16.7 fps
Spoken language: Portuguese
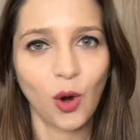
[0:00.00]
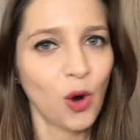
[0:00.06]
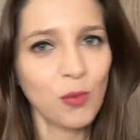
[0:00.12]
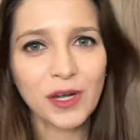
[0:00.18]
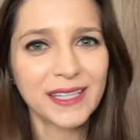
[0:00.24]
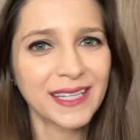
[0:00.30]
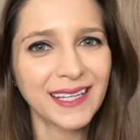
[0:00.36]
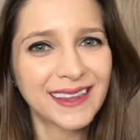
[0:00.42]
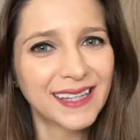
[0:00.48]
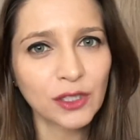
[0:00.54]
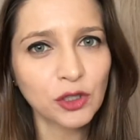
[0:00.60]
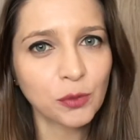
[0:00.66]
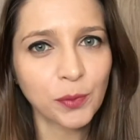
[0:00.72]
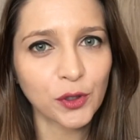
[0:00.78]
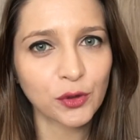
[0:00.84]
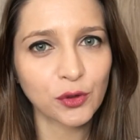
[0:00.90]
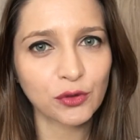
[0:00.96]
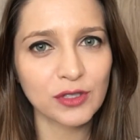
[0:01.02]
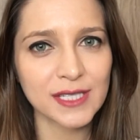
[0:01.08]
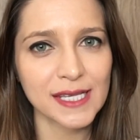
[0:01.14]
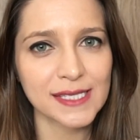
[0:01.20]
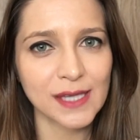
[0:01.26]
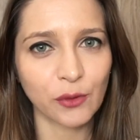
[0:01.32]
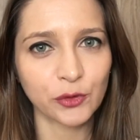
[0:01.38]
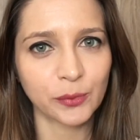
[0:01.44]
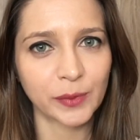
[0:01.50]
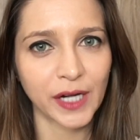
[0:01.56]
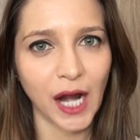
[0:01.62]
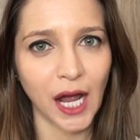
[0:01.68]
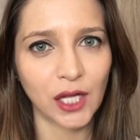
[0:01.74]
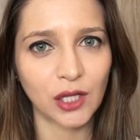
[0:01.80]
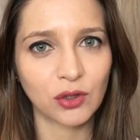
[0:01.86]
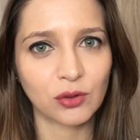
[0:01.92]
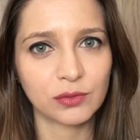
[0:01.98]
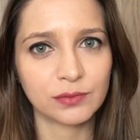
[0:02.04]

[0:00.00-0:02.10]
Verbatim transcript: como que tem tanto produto sem sal no mercado?